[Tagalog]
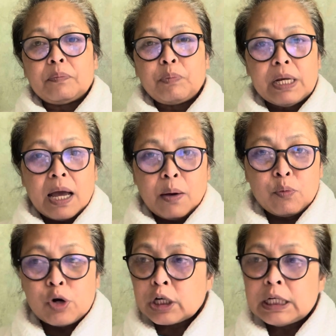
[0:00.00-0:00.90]

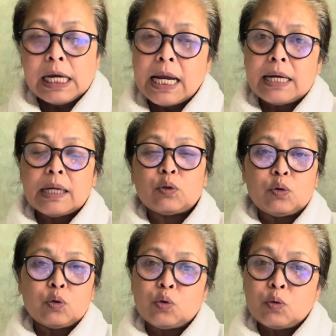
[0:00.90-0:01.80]
pina-work nila ng
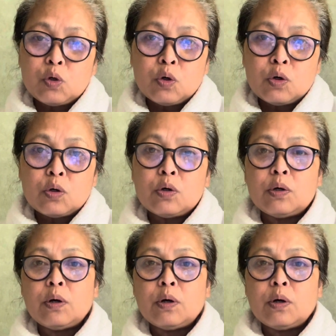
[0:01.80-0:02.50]
tulo-tulo,